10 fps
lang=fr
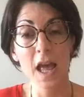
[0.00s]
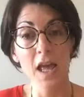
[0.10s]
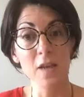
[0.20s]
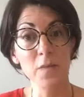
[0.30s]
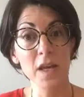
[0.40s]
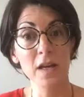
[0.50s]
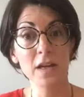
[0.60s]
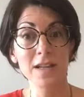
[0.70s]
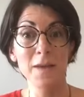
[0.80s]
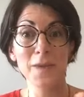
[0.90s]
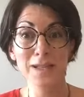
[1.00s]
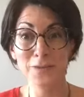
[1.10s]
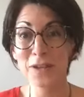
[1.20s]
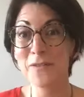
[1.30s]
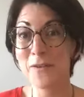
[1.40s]
eh bien, il n'y a
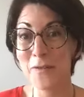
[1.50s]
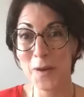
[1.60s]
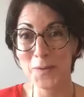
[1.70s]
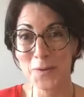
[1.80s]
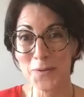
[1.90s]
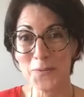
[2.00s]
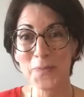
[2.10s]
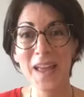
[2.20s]
personne qui va le faire pour nous.